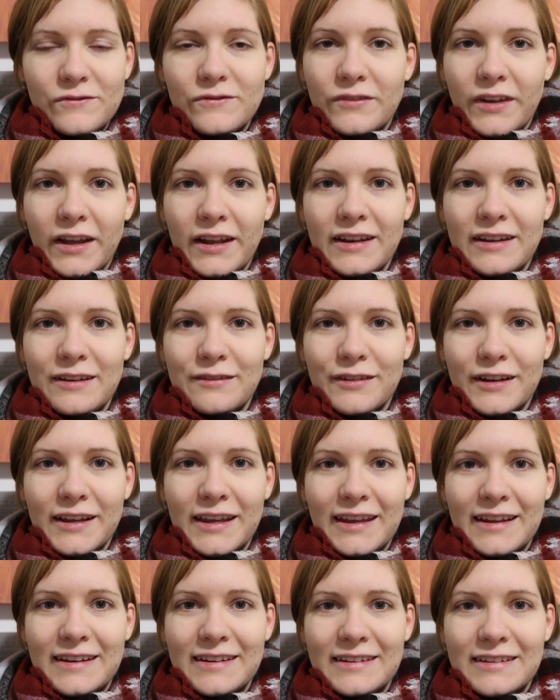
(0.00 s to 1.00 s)
wäre nicht
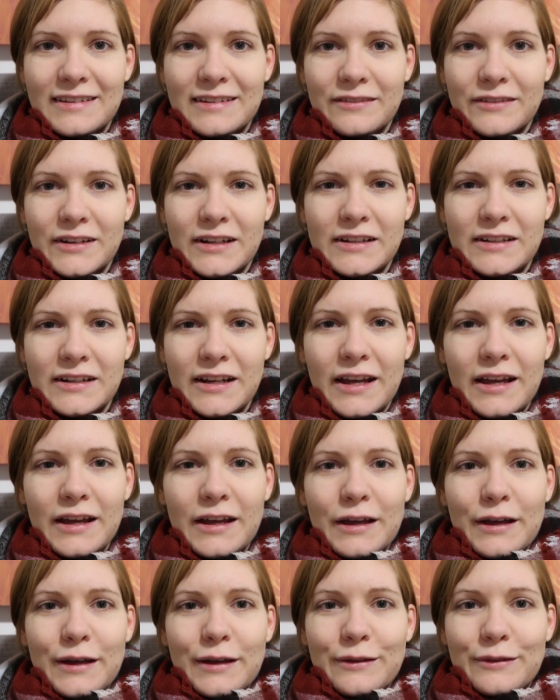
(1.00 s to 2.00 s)
verkehrt in dieser Welt,
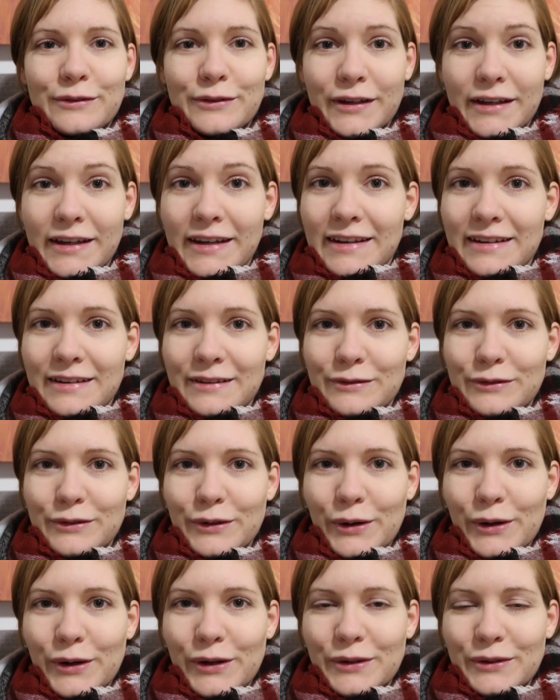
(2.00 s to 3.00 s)
Frieden
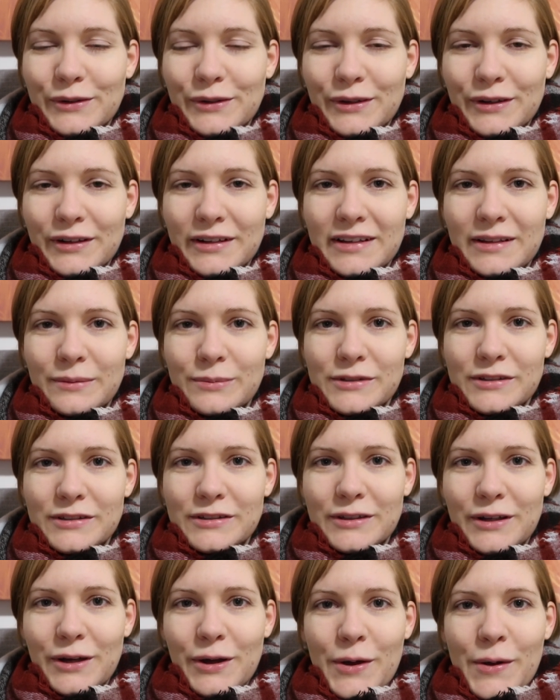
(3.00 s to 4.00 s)
für euch und eure
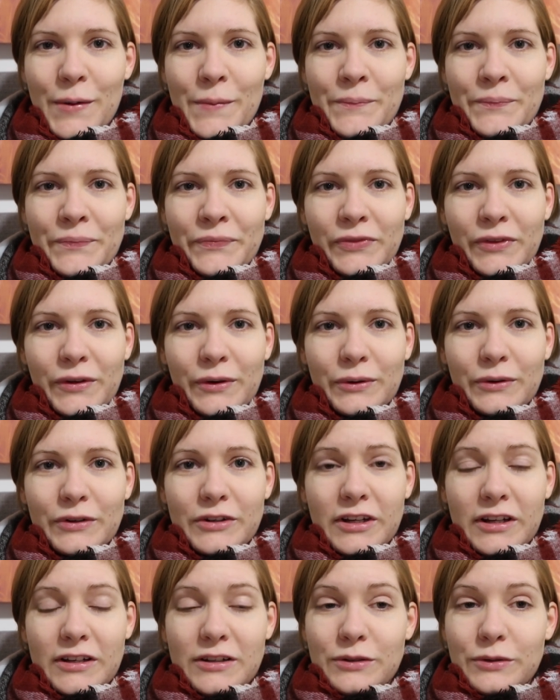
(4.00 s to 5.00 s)
Liebsten
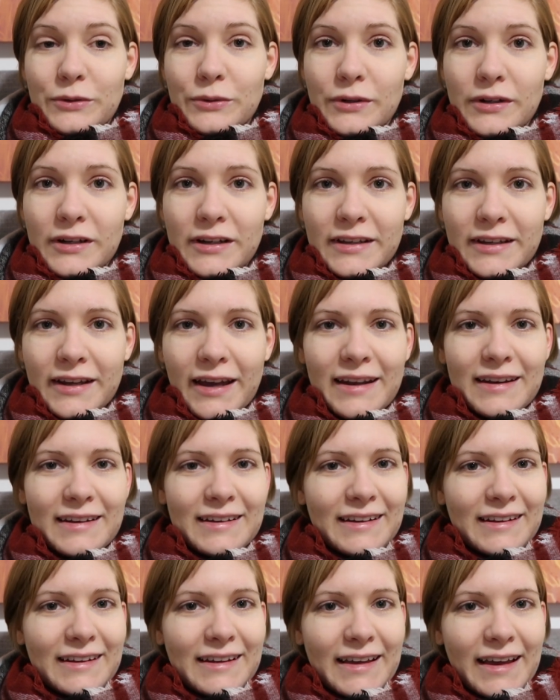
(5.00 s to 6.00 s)
und natürlich
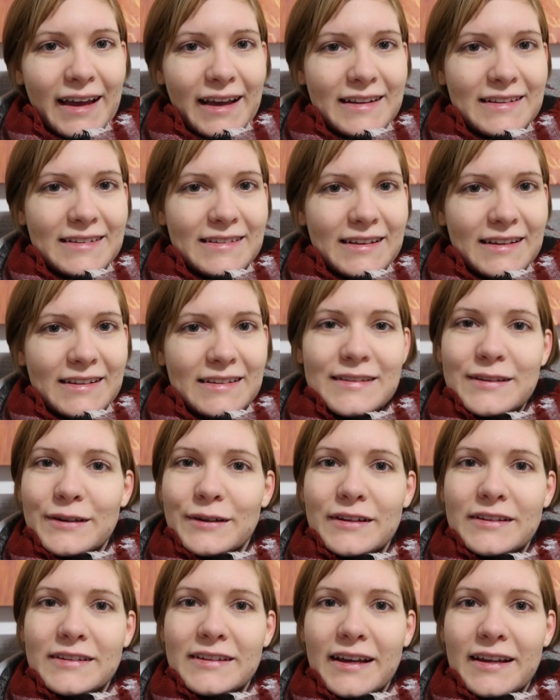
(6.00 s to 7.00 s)
ein ganz, ganz
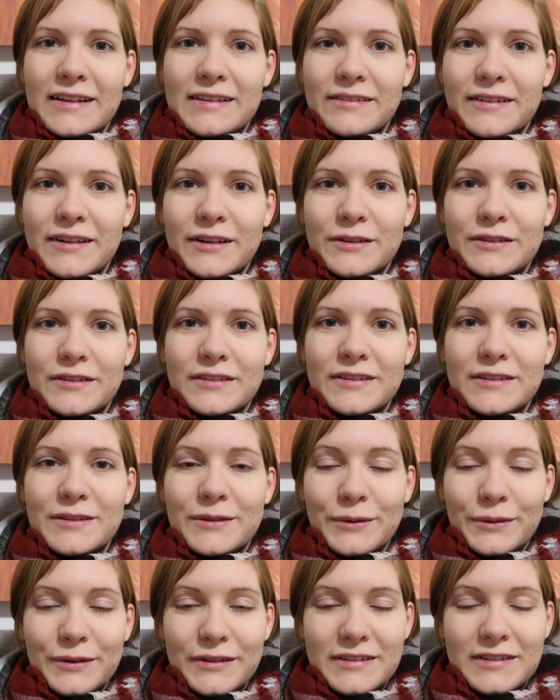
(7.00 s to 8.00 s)
tolles Jahr
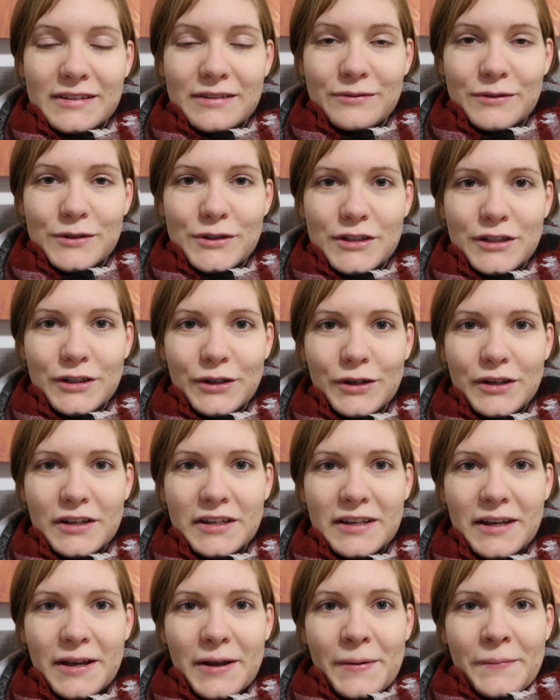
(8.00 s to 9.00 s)
2019 wünsche ich
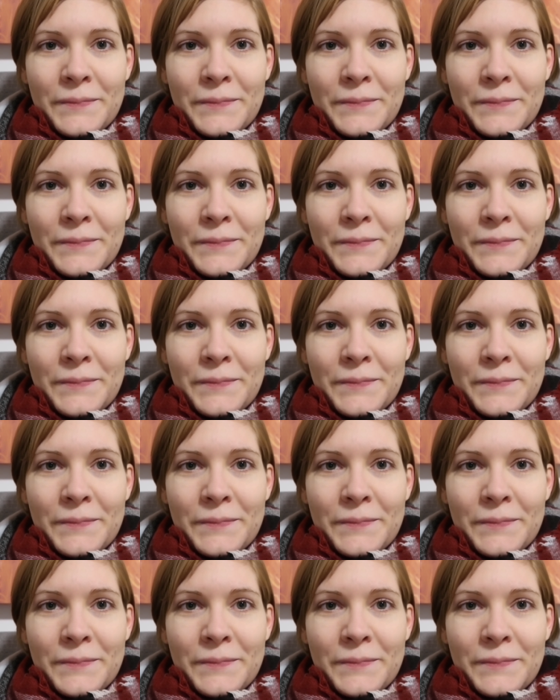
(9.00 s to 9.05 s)
euch.